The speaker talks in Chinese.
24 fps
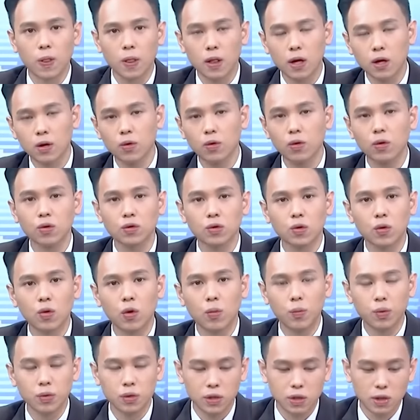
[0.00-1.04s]
那如果说
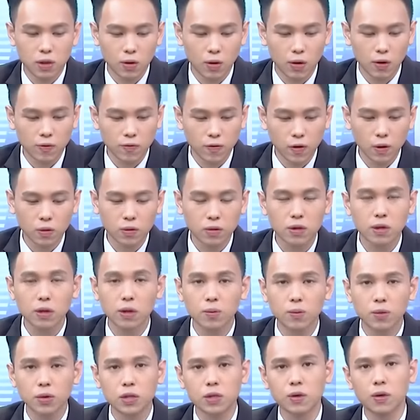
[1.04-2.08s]
我不喜欢风
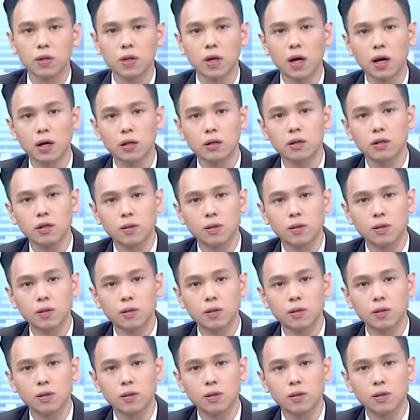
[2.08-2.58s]
电，不喜欢太阳